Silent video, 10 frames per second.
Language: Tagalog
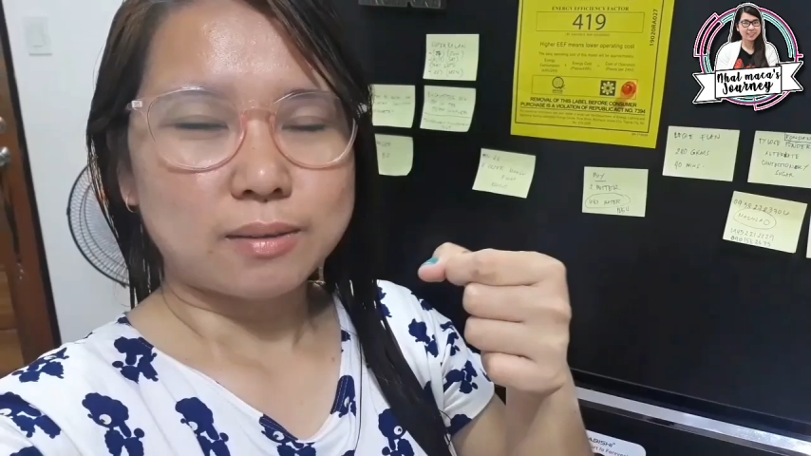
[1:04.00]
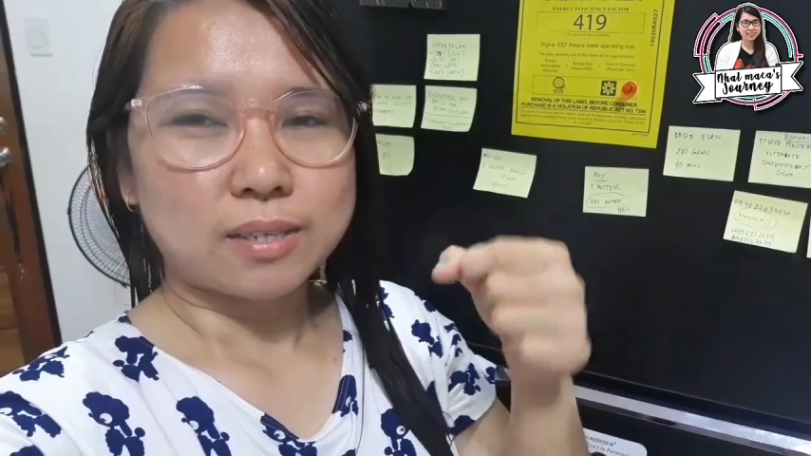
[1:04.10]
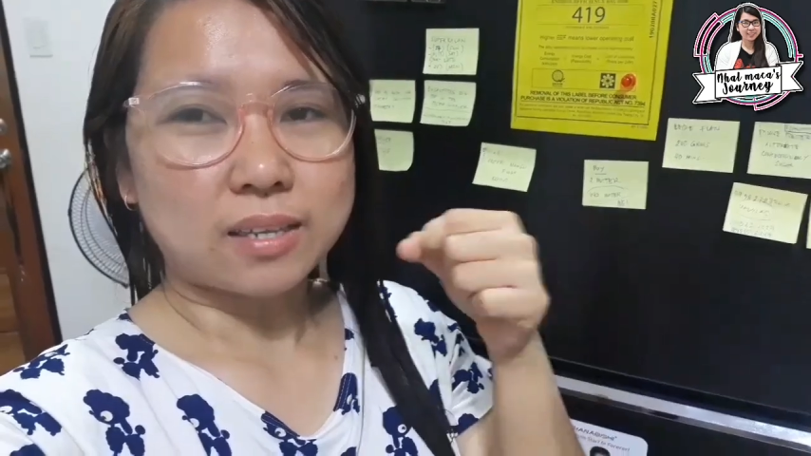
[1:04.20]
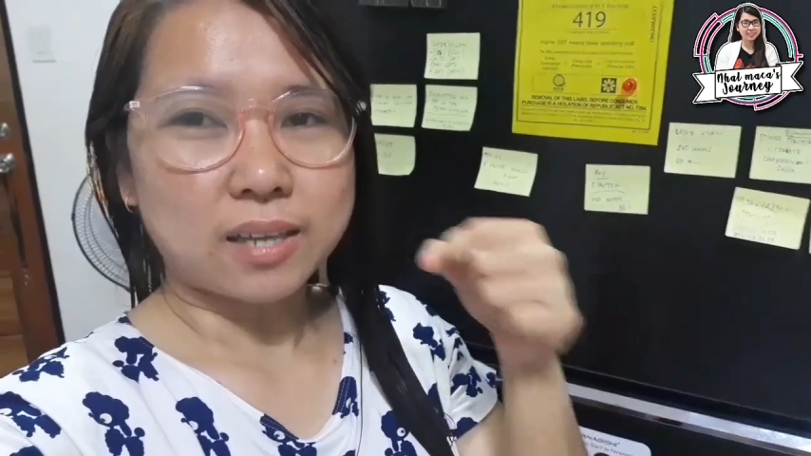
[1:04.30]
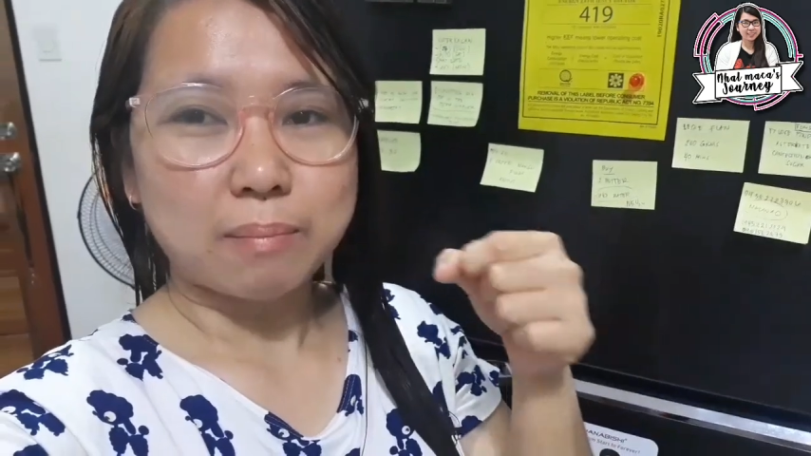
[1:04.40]

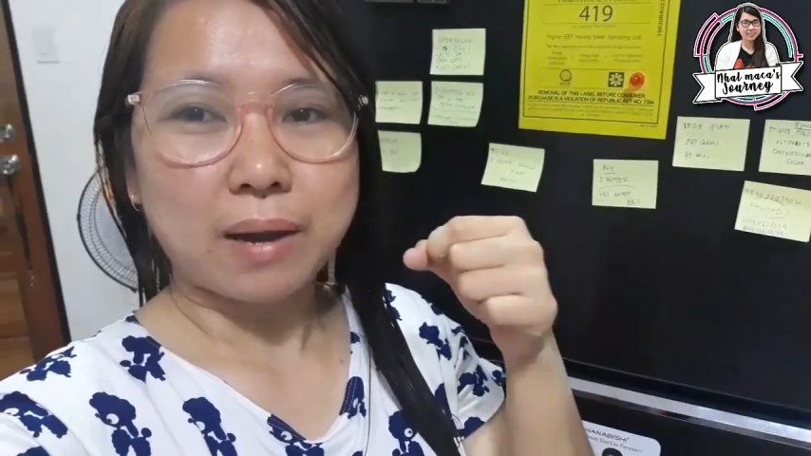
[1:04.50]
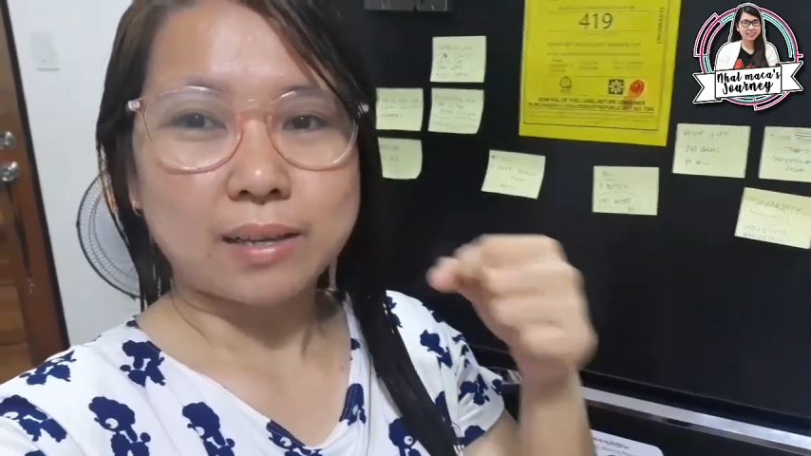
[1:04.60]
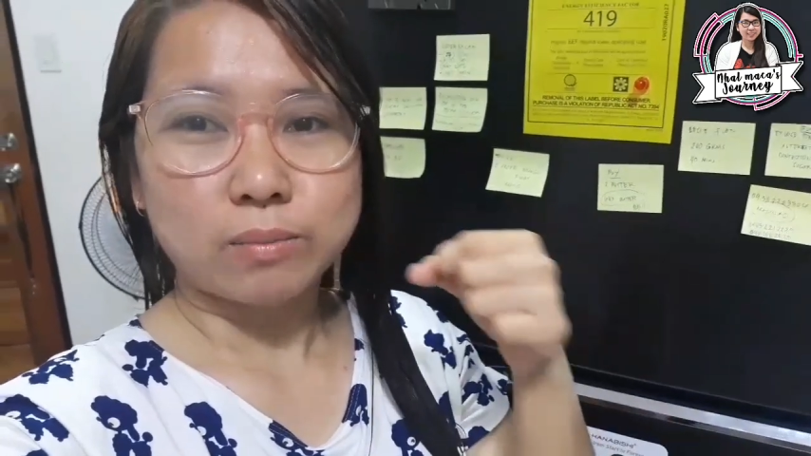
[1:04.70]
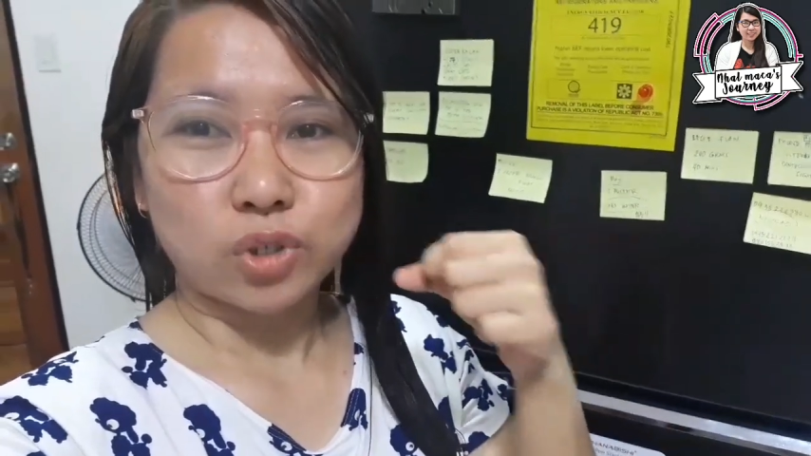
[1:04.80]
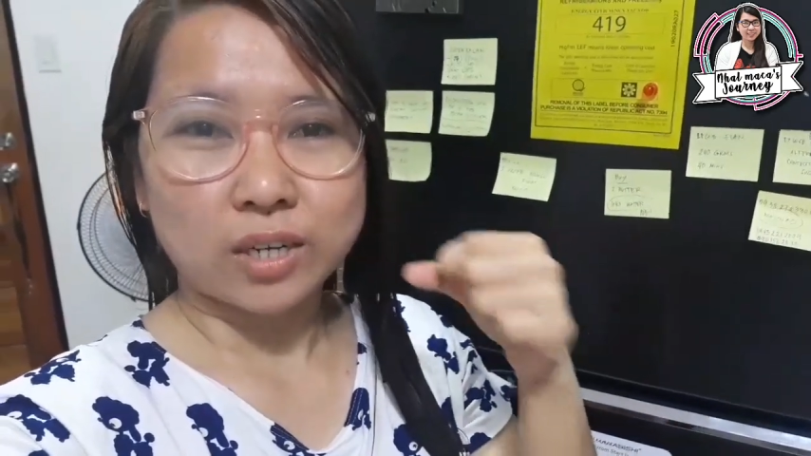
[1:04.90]

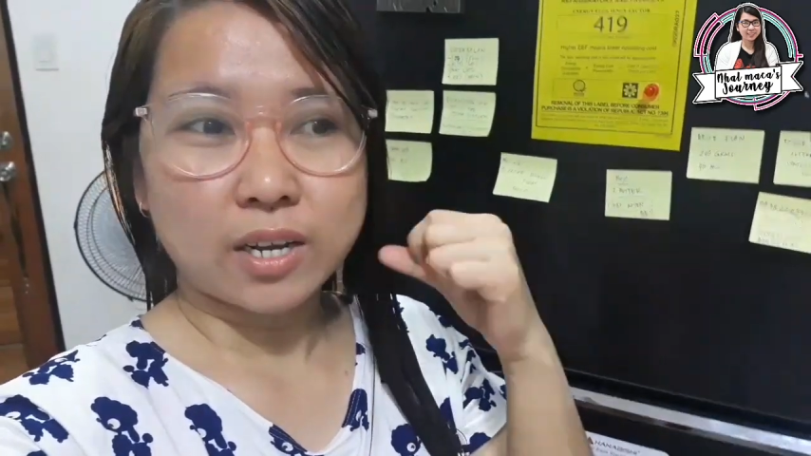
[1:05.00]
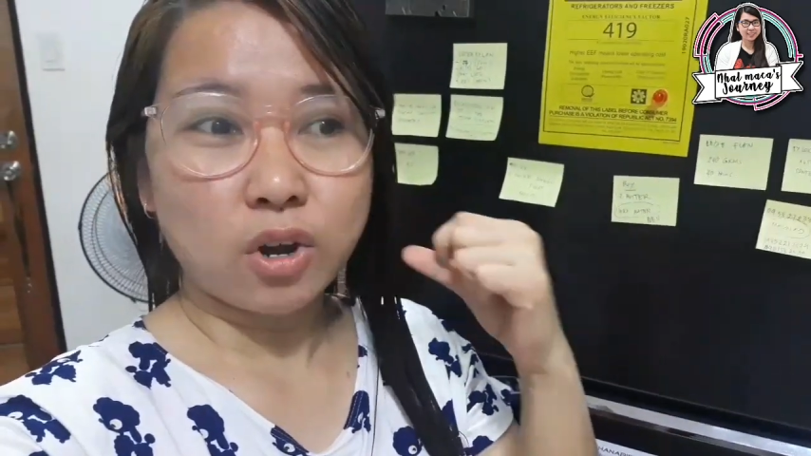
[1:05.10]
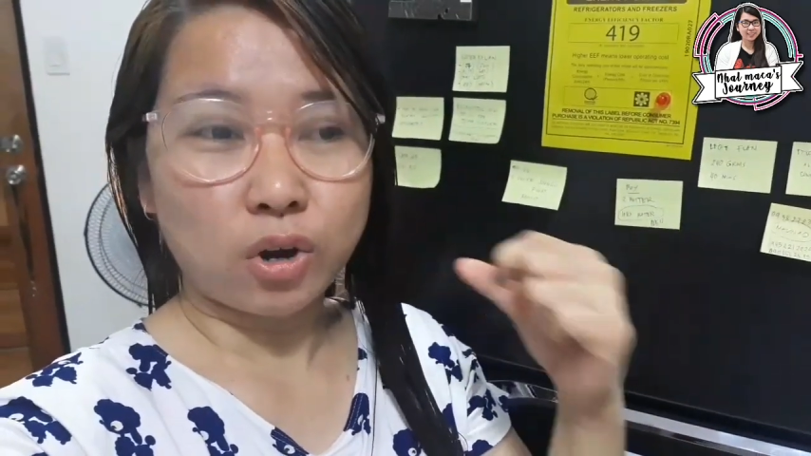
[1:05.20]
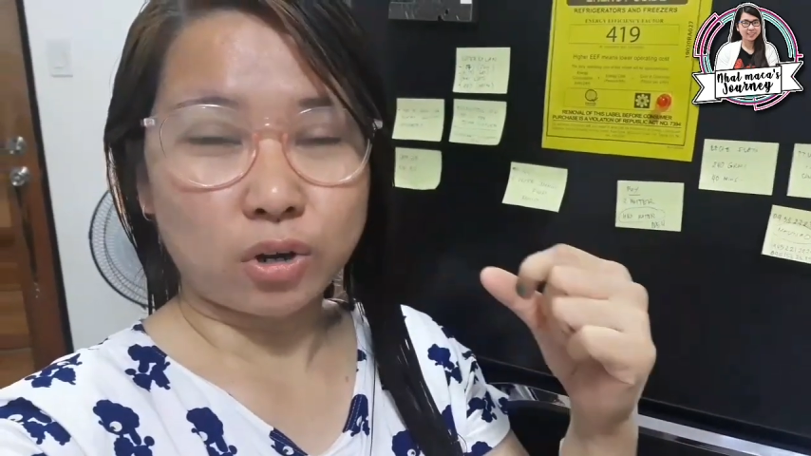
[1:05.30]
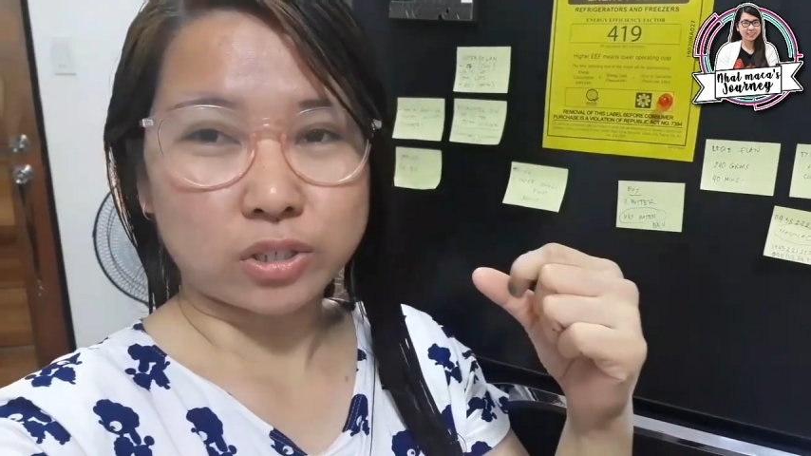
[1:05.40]
Sasalpakan mo siya
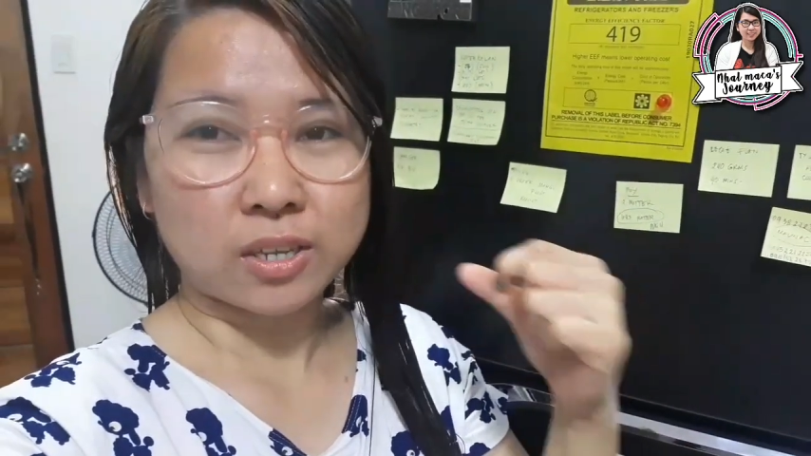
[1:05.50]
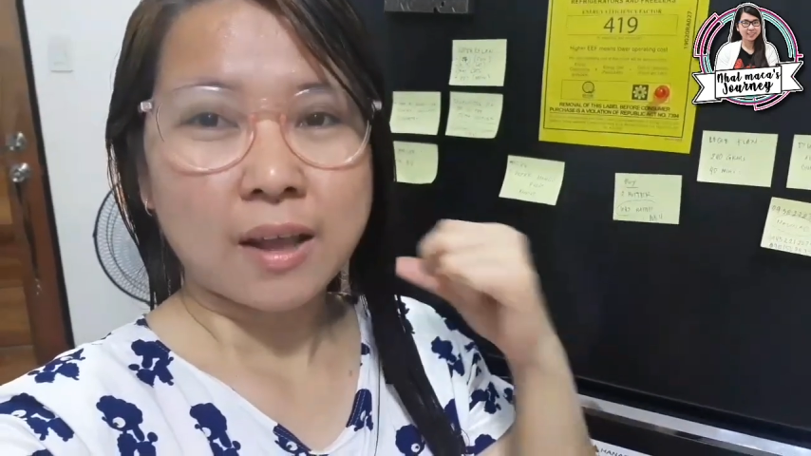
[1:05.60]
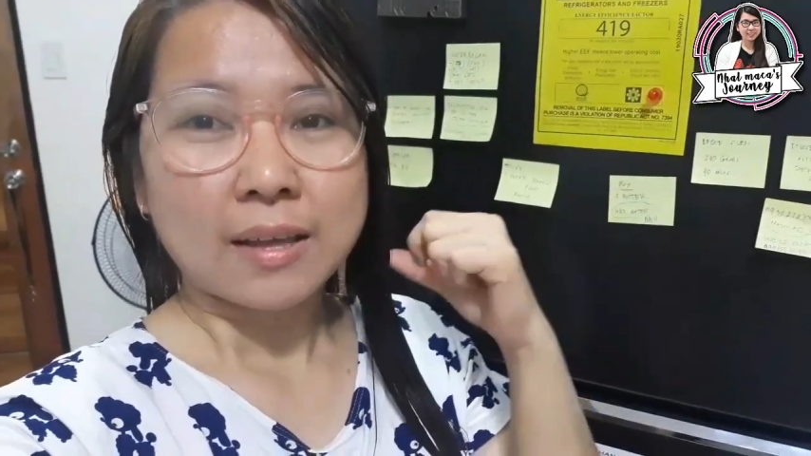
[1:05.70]
ng hose.